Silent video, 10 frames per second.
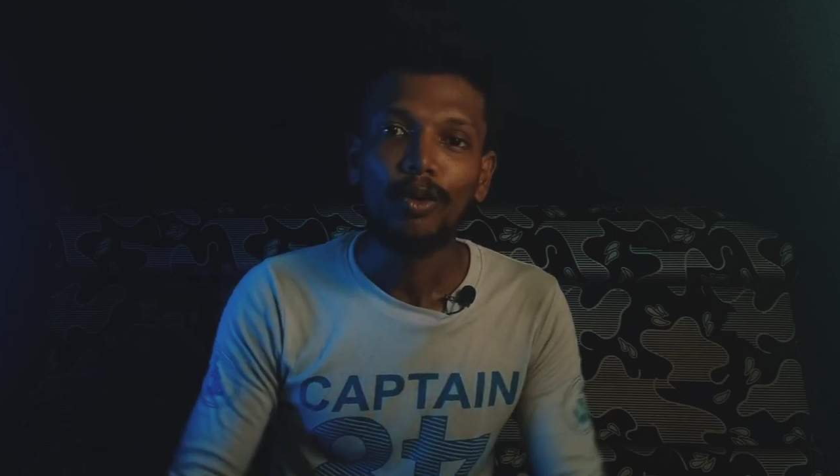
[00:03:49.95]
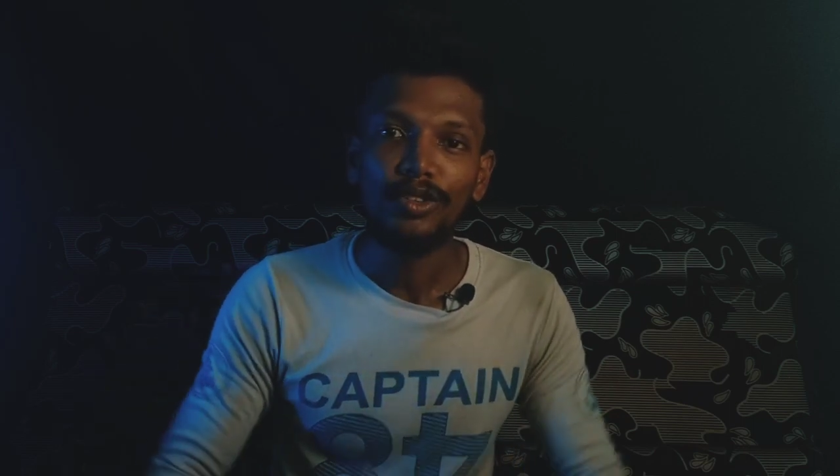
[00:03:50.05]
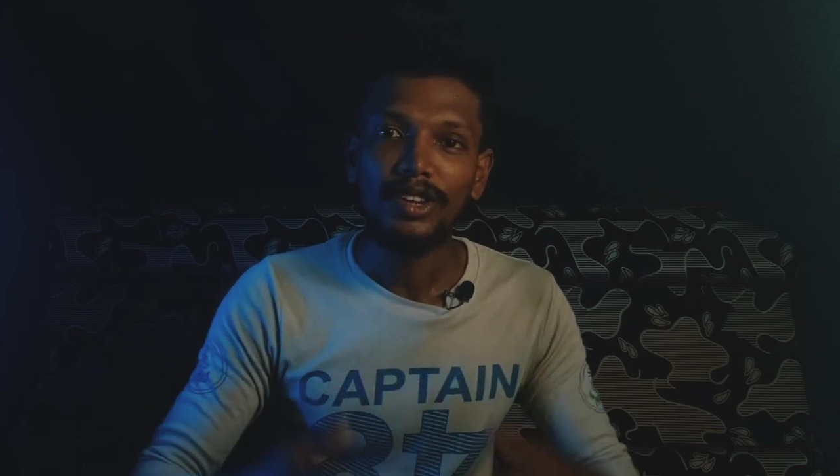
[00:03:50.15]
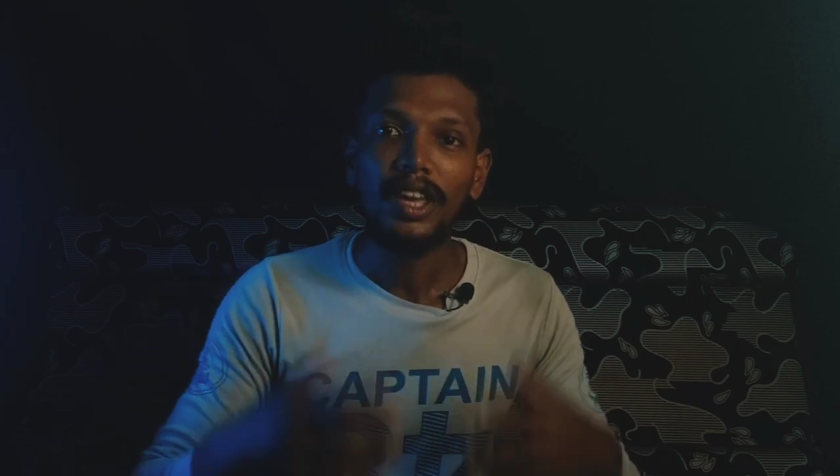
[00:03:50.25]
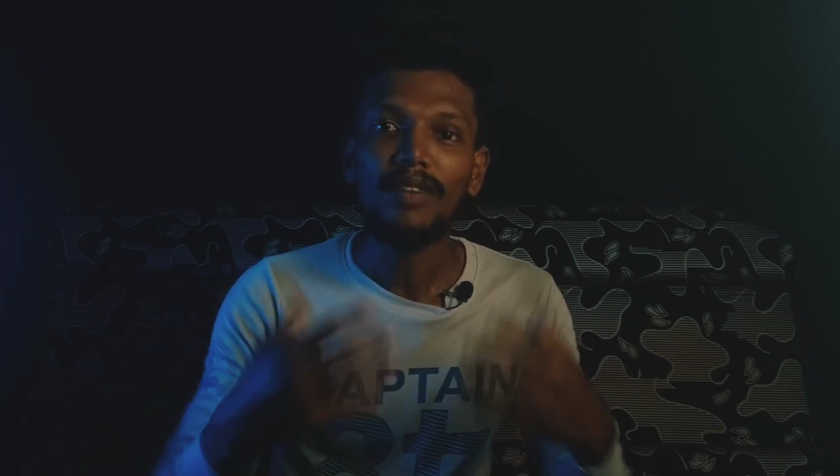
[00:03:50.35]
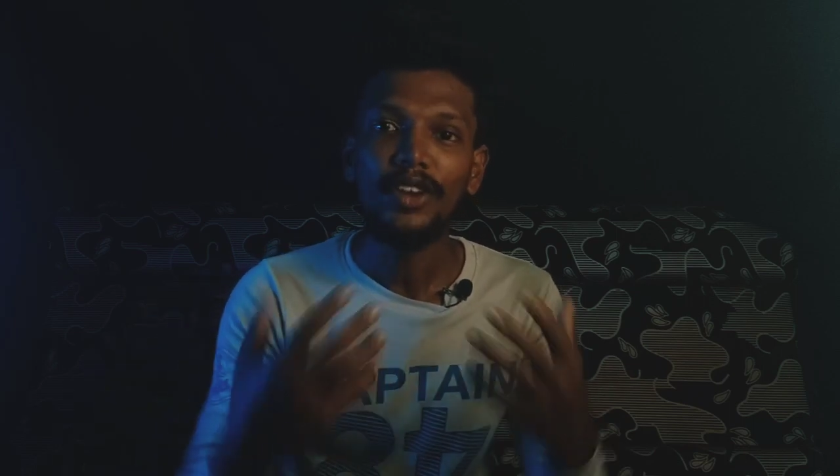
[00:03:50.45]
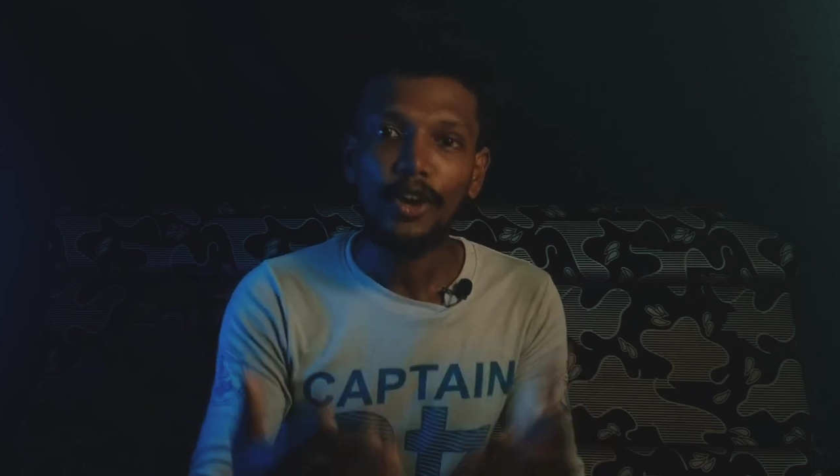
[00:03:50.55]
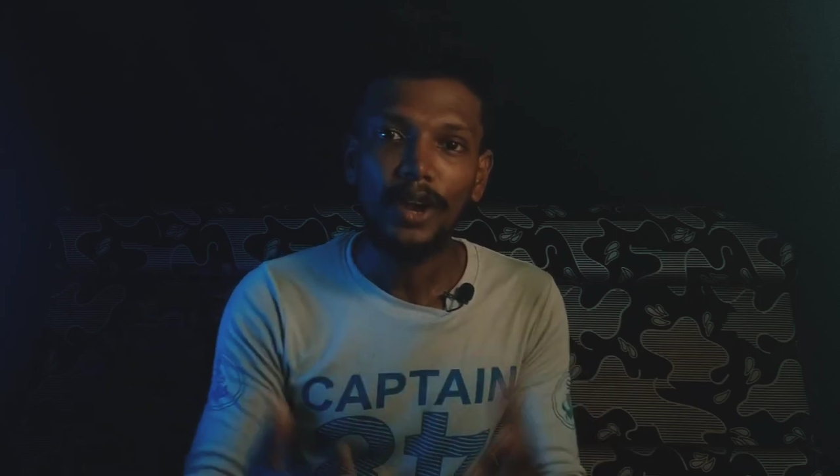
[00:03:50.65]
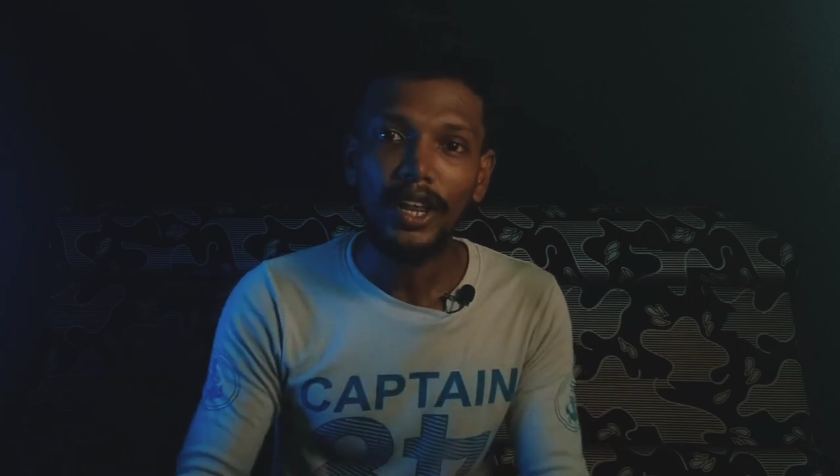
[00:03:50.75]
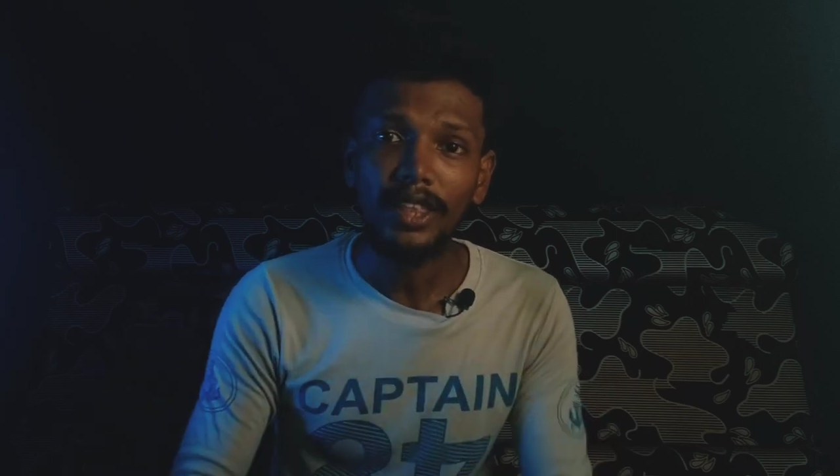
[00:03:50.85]
ஒன்ஸ் நீங்கள்
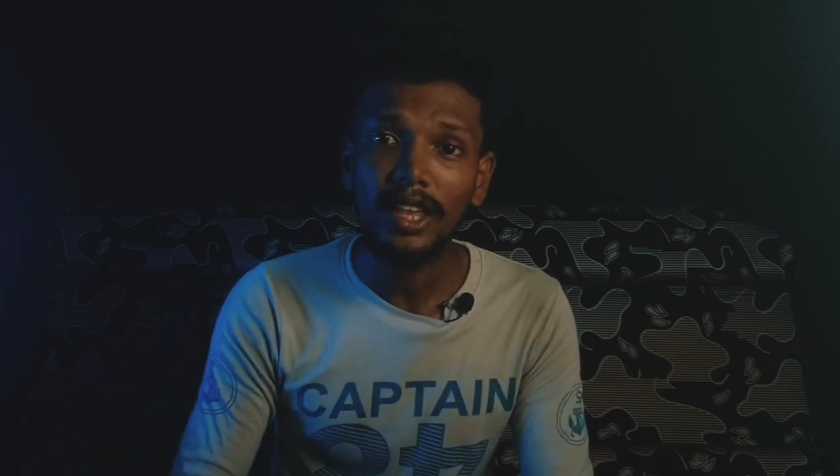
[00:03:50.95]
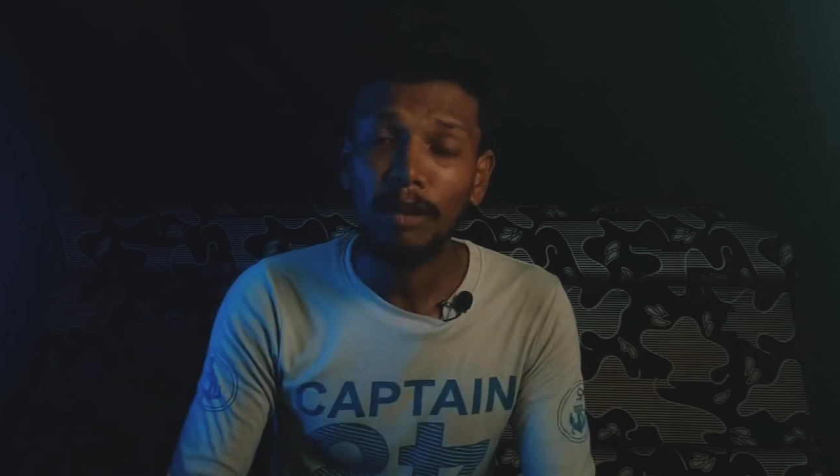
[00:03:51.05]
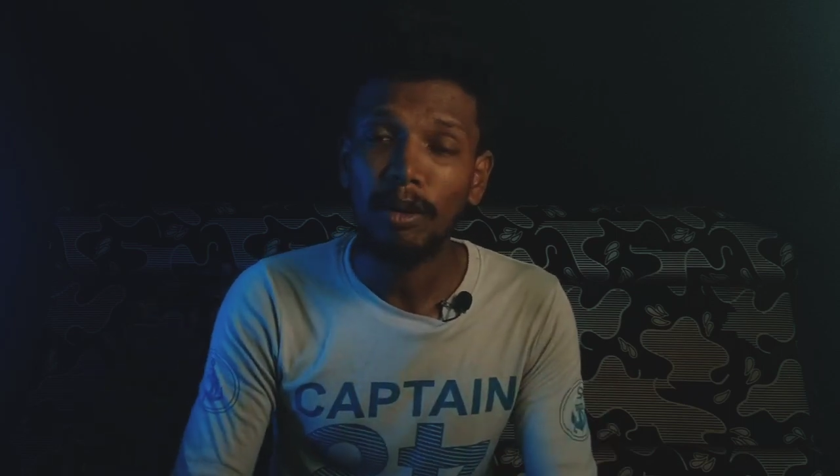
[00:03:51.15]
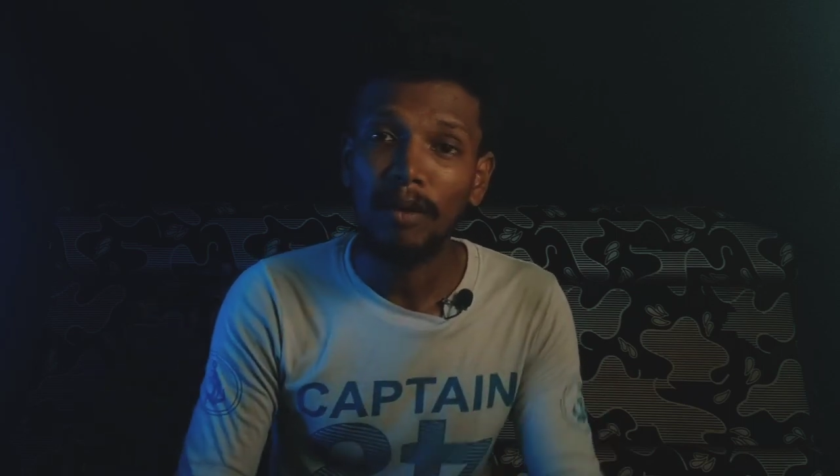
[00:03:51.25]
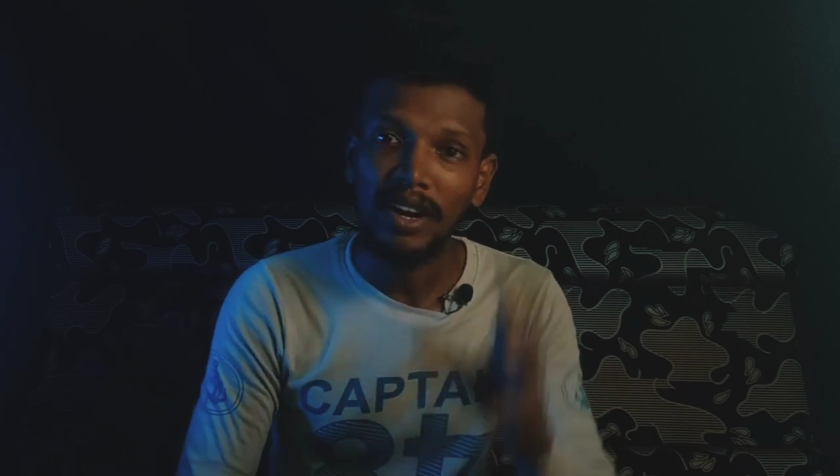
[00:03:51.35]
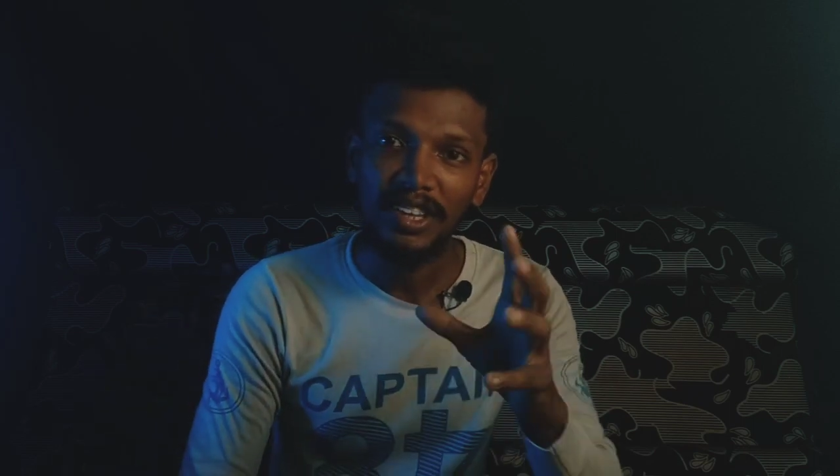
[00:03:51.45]
வீடியோ எடுத்ததுக்கப்புறமா